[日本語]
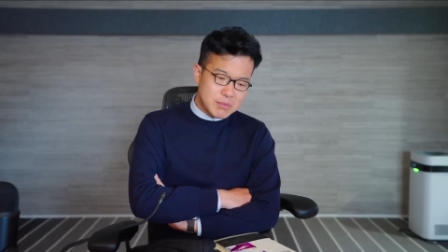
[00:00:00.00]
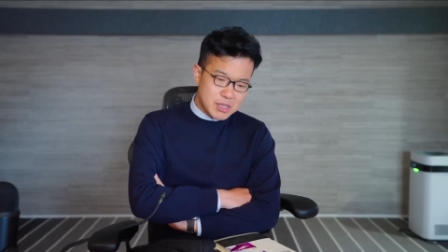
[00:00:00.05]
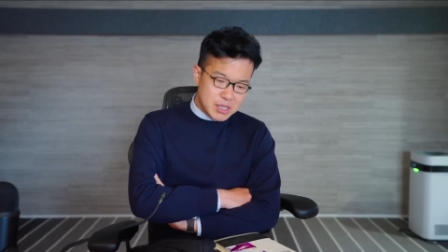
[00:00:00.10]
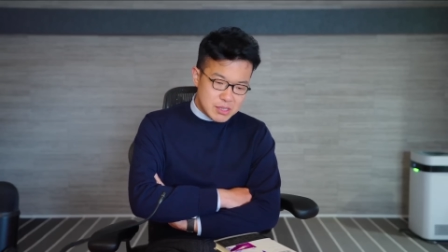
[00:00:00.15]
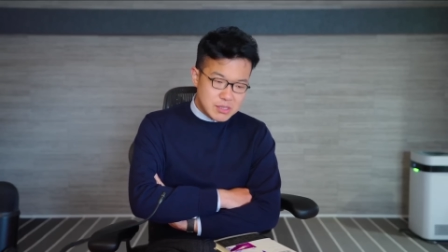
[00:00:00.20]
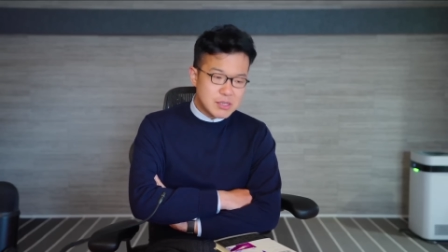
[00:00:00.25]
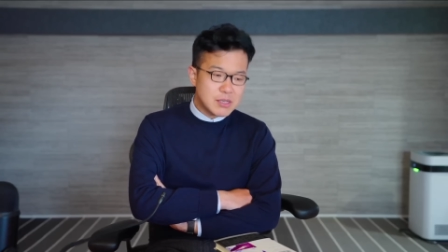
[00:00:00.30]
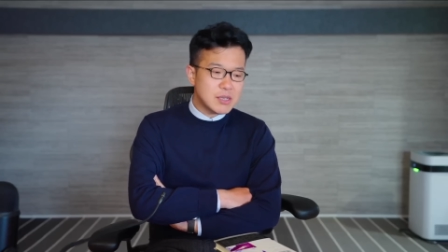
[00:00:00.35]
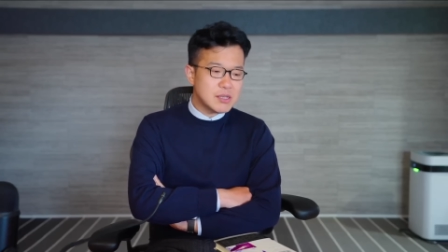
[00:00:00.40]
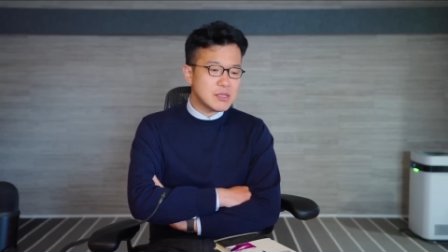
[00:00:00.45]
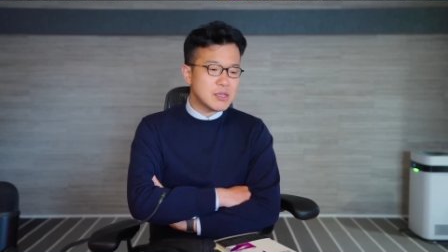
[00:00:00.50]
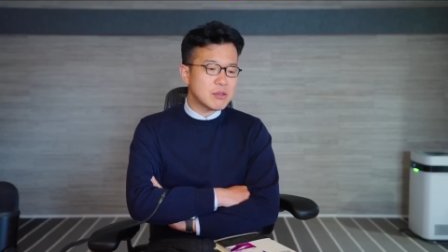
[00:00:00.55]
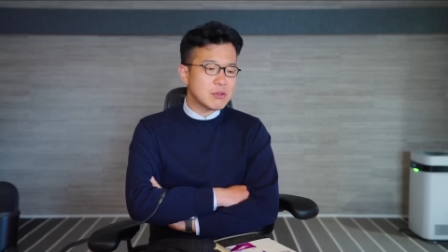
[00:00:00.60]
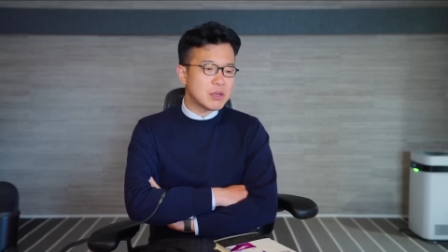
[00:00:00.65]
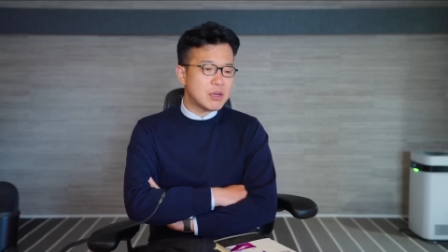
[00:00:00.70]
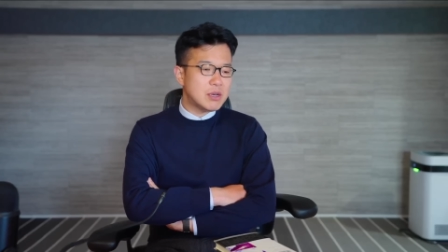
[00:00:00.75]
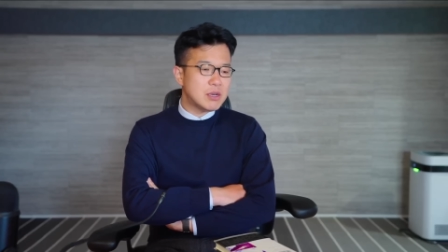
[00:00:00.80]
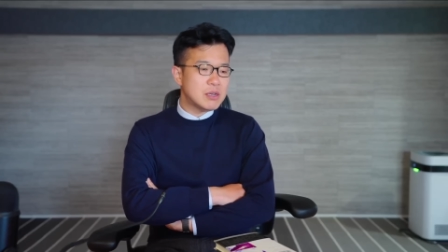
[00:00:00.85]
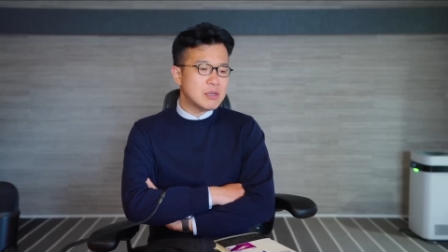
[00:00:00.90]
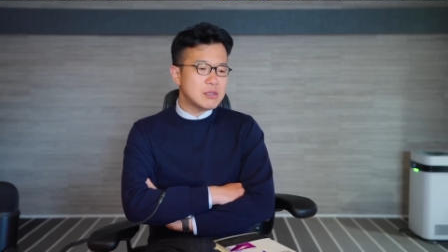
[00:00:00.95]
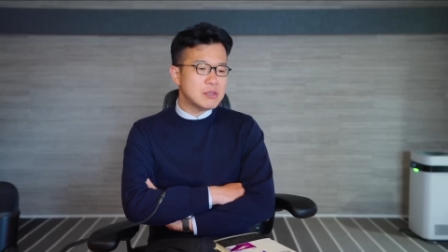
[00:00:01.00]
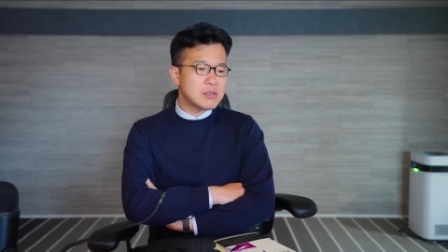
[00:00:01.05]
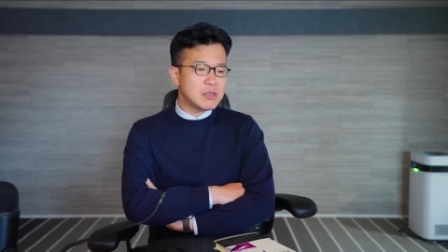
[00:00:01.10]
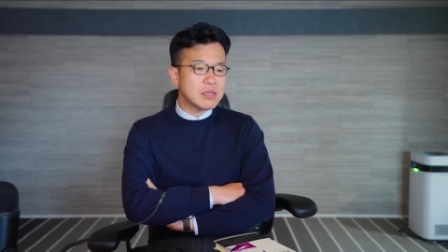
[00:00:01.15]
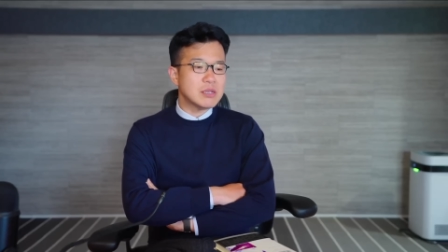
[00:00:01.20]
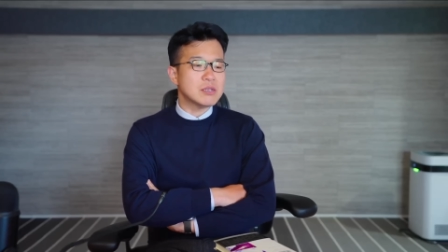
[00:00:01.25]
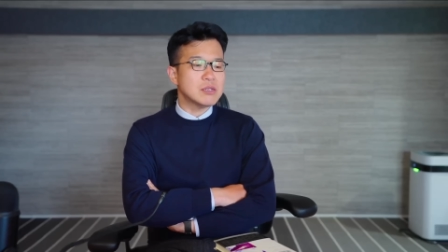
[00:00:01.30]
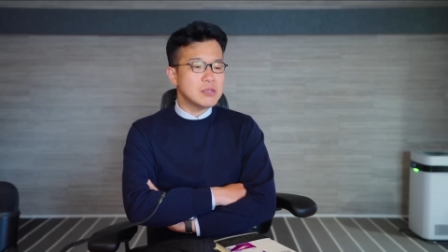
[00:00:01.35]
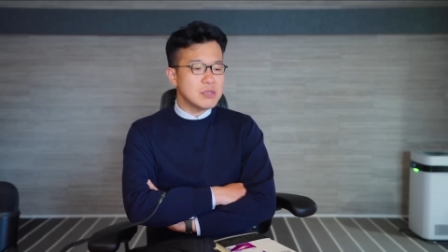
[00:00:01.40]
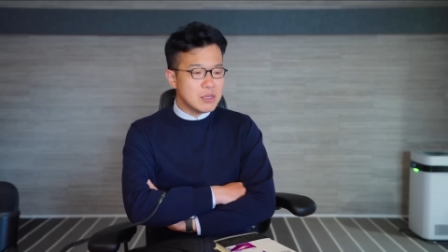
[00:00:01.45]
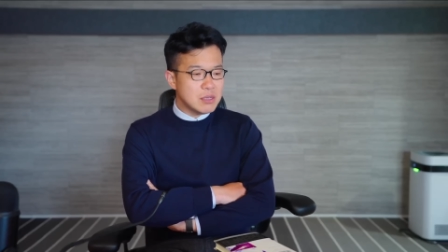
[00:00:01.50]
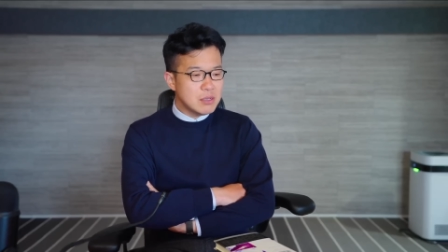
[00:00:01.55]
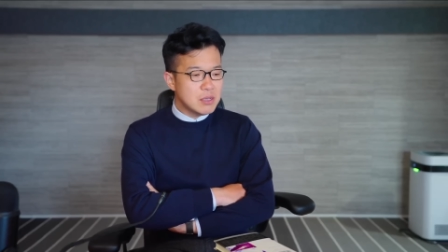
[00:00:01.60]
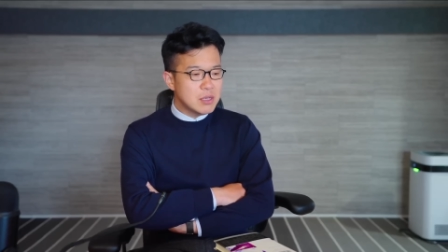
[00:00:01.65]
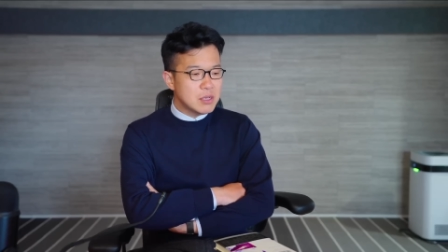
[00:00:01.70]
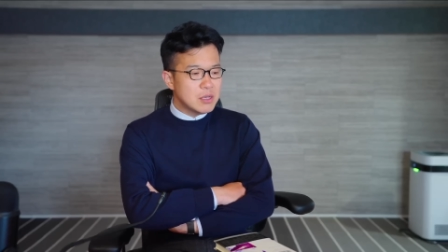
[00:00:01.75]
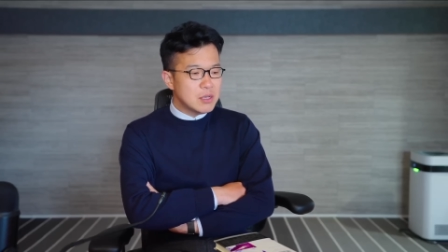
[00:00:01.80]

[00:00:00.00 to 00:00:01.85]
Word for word: 血液検査とかしてたしね。